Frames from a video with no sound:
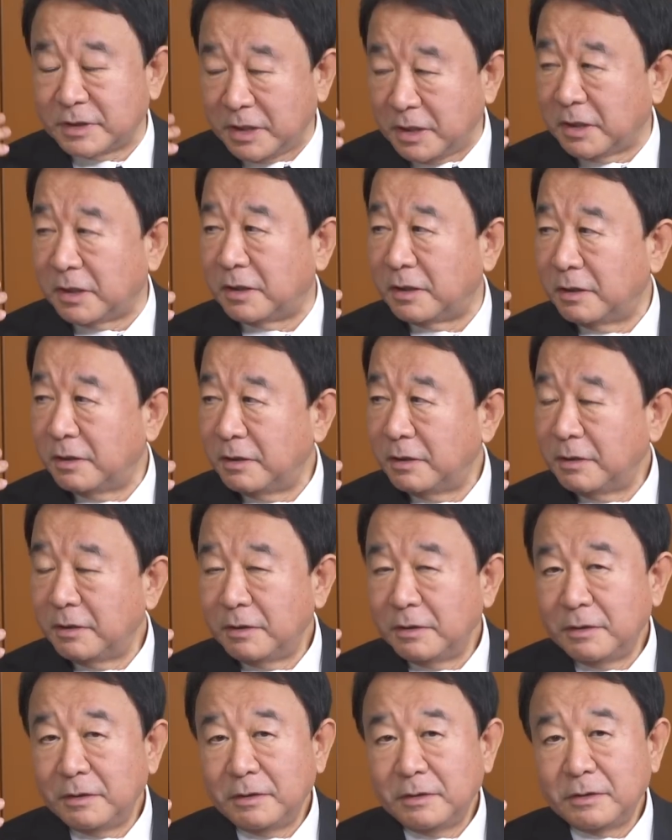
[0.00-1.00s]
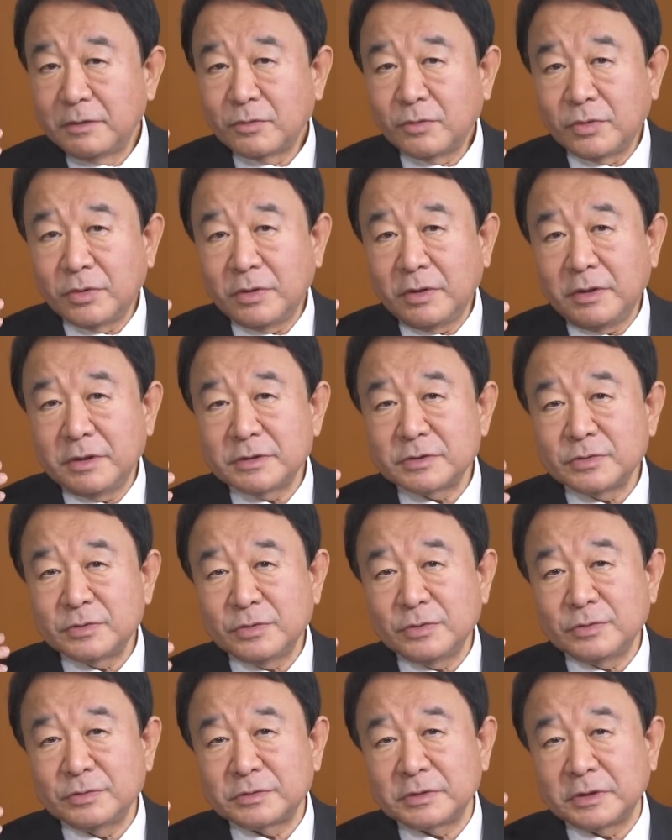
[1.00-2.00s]
がこれがそ
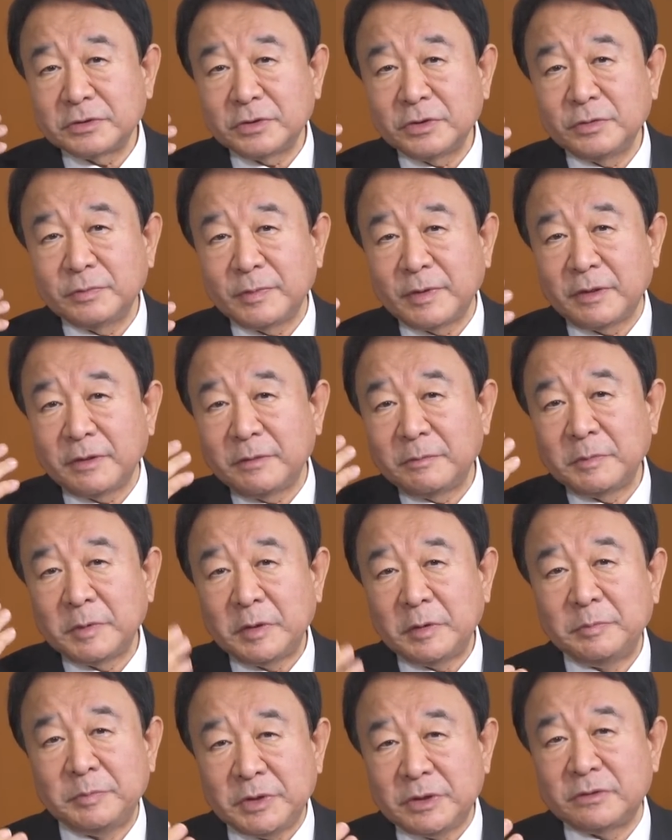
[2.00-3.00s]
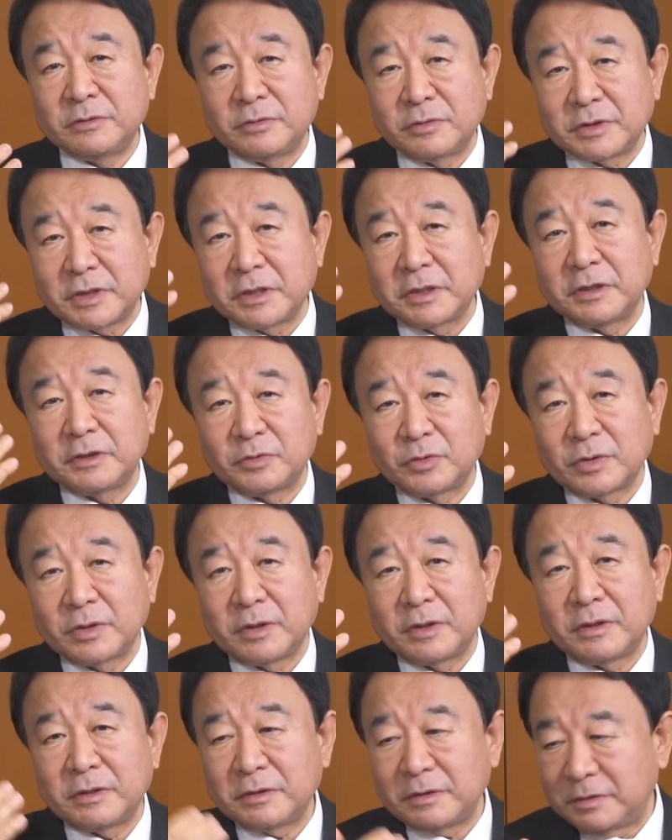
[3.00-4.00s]
の例えばビルの影と
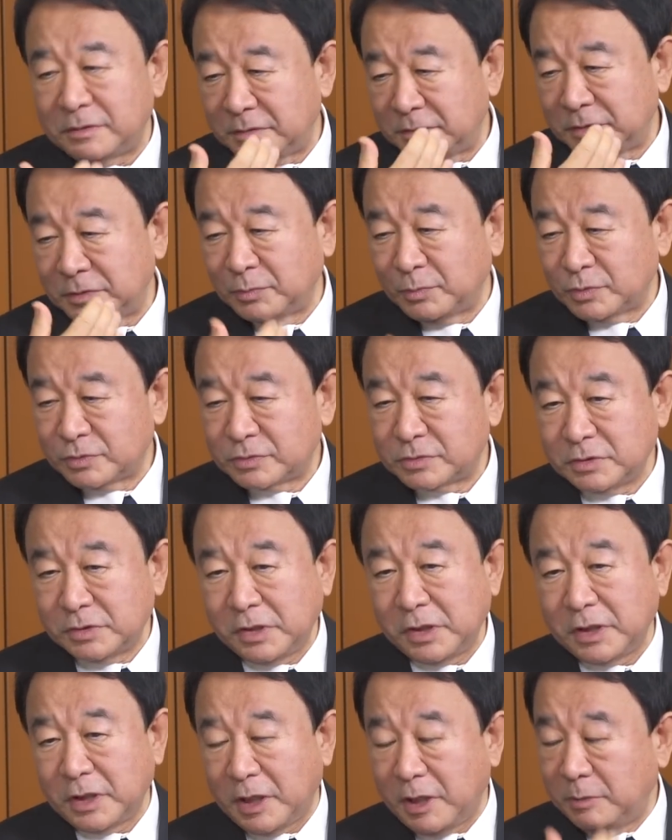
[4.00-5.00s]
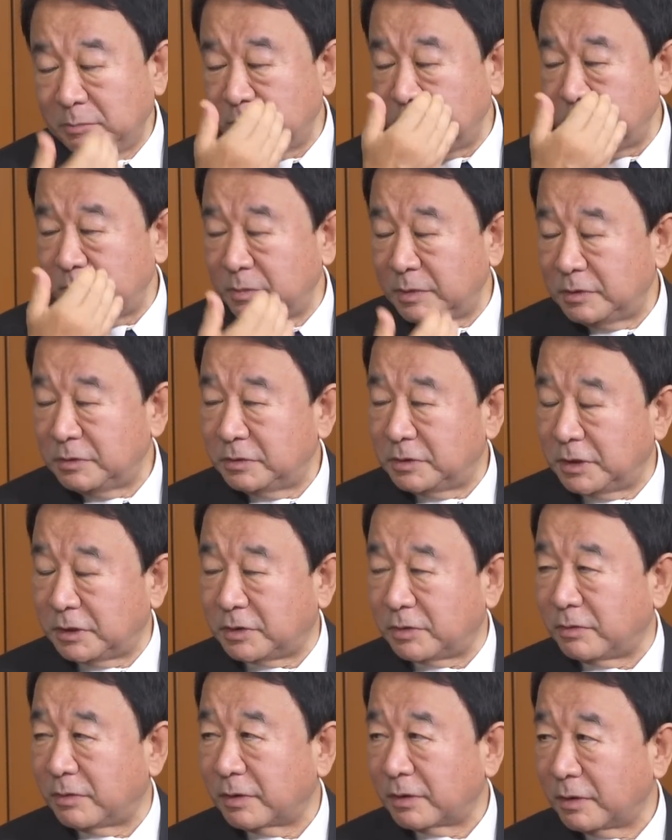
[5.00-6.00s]
かでも常に半身出
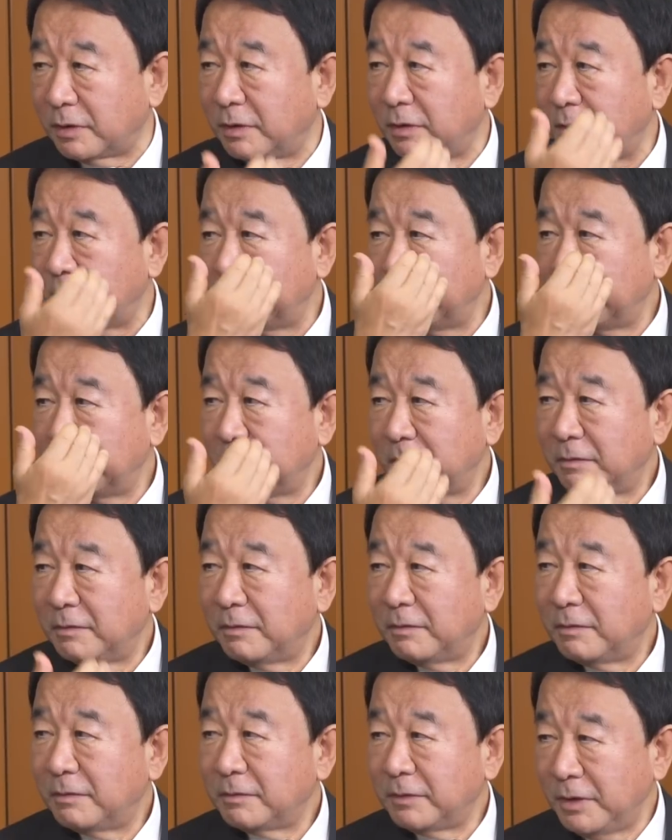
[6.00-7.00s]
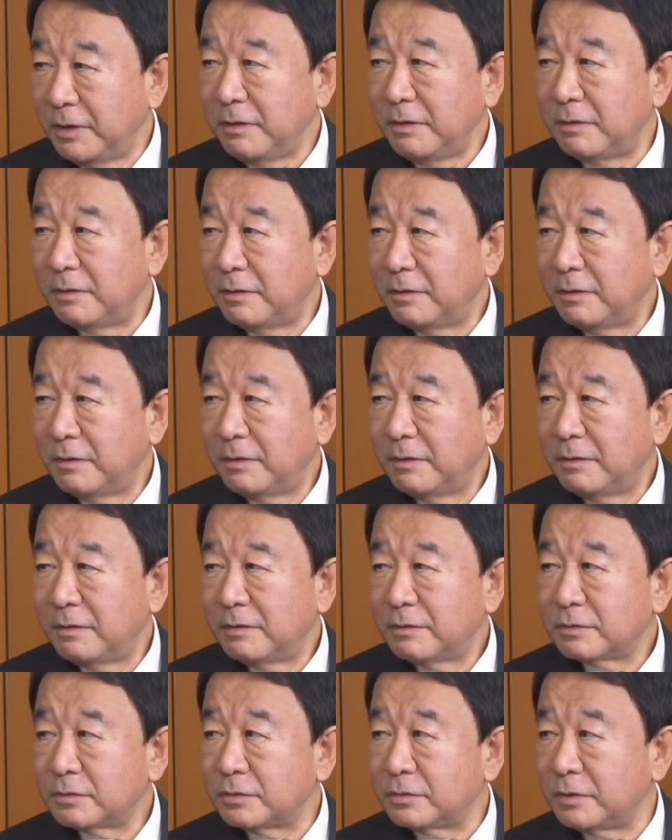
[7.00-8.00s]
てるわけ。ね。
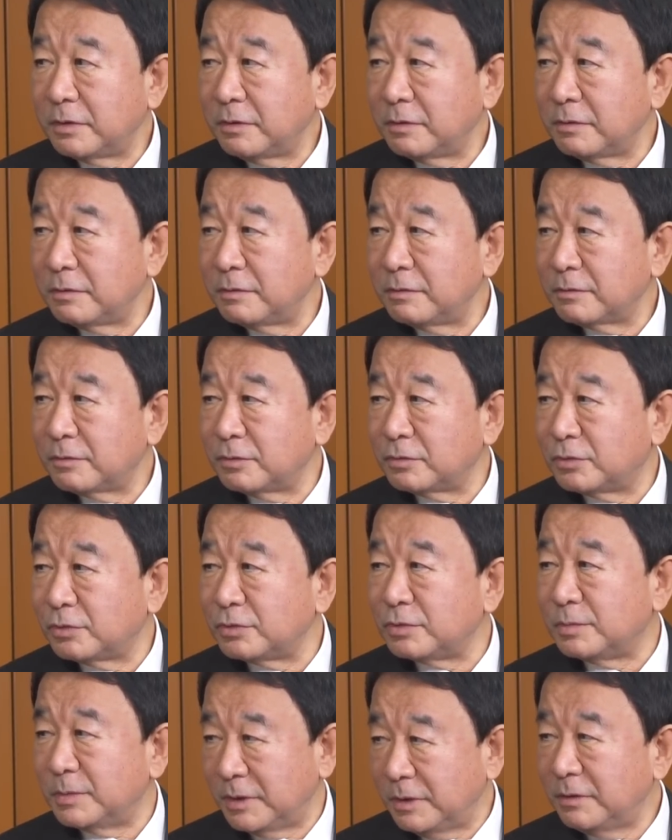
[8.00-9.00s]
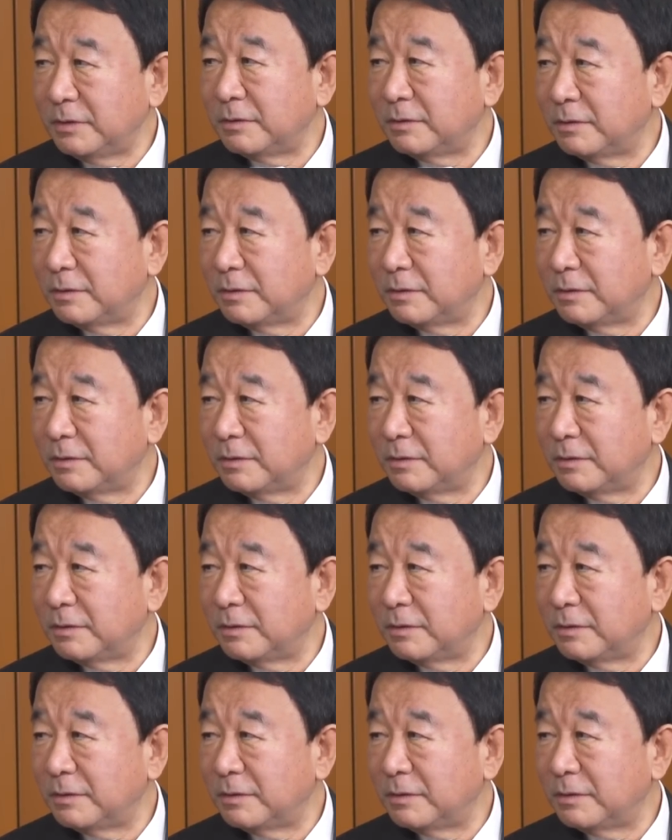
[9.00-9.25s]
それでこれどういう意味